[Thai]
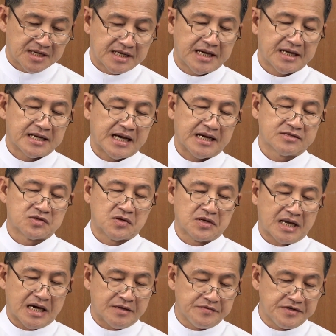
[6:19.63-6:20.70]
และหลายต่อ
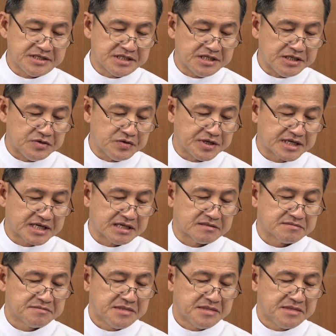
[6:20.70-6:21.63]
หลายวิธีด้วยกัน